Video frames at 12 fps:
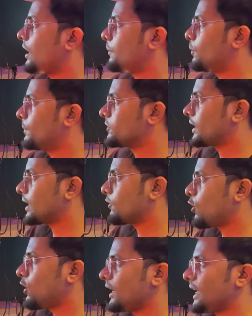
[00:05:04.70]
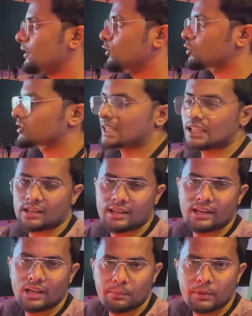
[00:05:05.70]
आपको मजा आना है ऑनलाइन लोग ज़्यादा
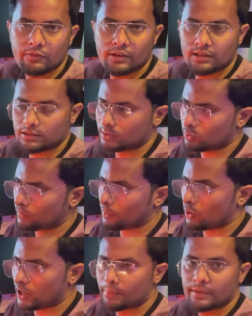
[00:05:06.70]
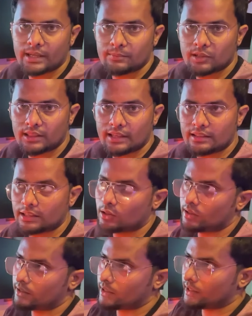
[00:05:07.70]
खेलना प्रेफर करते हैं तो यहाँ पर ऑनलाइन भी गेम चलता है ऐसा
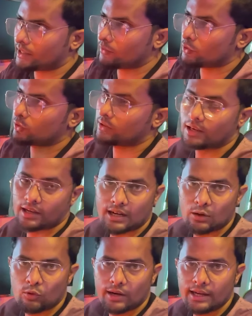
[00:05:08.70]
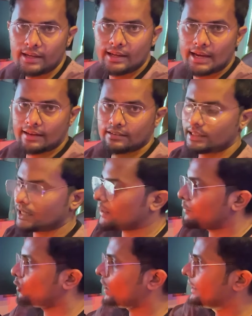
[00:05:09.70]
नहीं इंटरनेट का सुविधा लगा हुआ है ऐसा नहीं कि
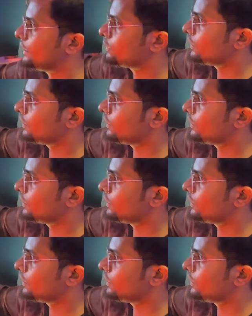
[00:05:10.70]
आप लोग आइएगा